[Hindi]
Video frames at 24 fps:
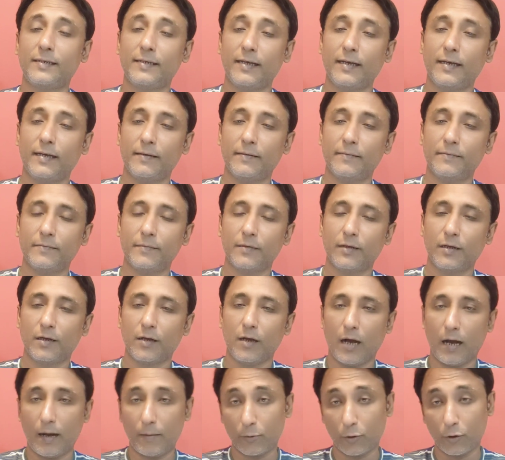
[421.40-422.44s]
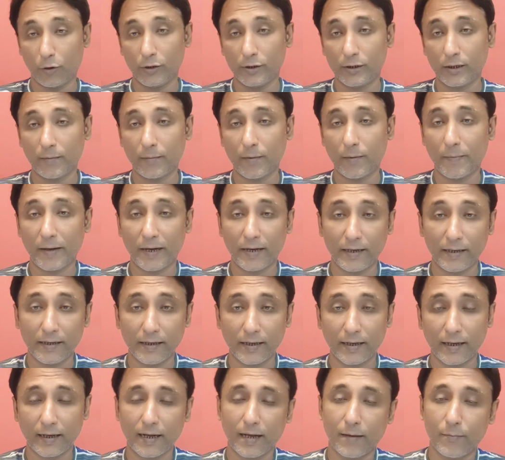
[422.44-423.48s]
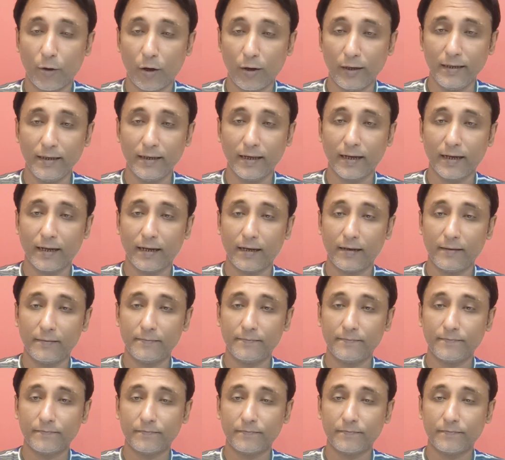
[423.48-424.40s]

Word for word: जीत के अब रोहित शर्मा बैटिंग करेगा या बॉलिंग करेगा